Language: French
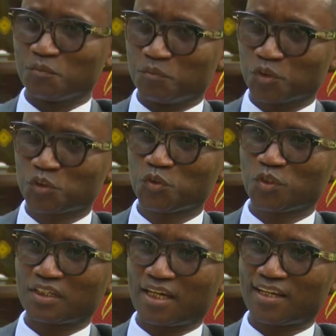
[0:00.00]

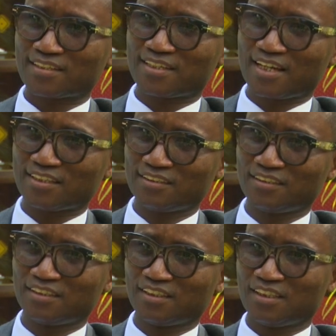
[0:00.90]
Bonjour Alassane,
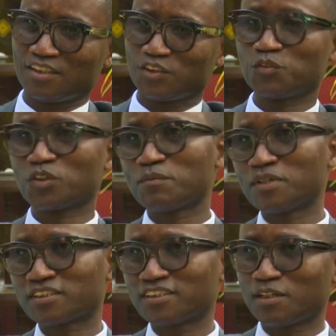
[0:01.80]
je vous
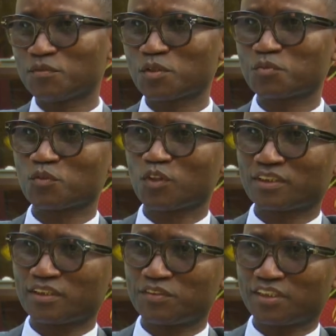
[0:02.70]
remercie d'abord pour
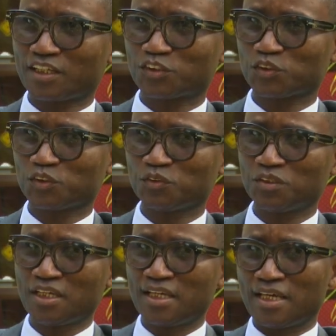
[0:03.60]
votre invitation.
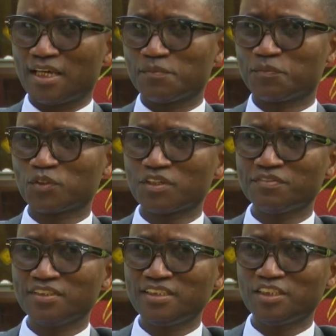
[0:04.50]
Et pour
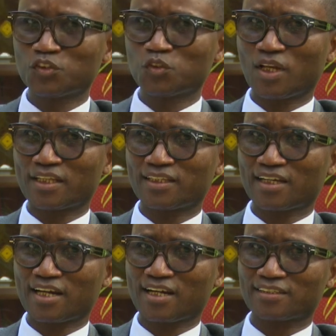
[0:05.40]
revenir sur la
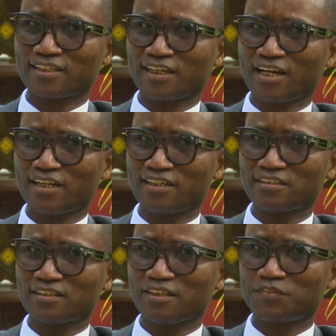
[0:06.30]
teranga
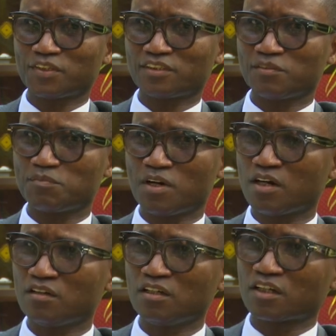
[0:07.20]
sénégalaise,
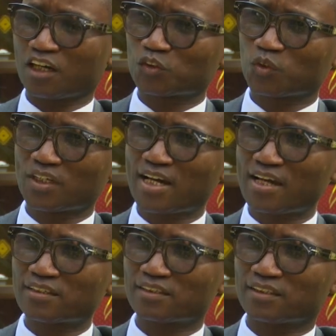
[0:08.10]
effectivement, quand on
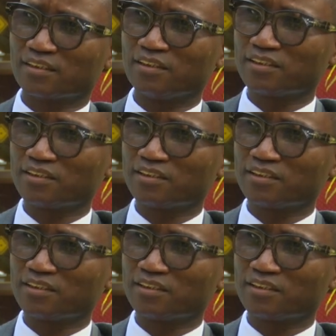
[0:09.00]
regarde le